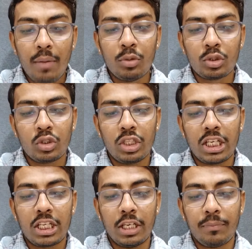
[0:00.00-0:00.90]
अब दोस्तों
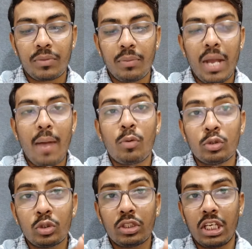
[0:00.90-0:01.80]
देखिए मैं
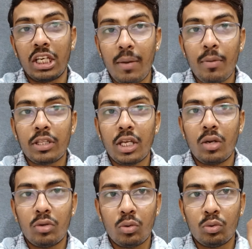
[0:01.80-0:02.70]
आपको जो तरीका बता
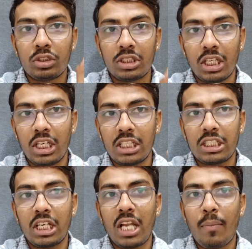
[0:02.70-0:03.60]
रहा हूँ ना उस तरीके
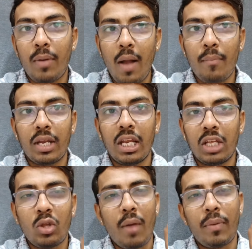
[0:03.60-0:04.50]
से अगर आप काम
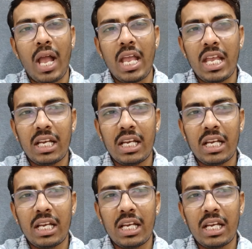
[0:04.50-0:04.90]
करेंगे तो आपका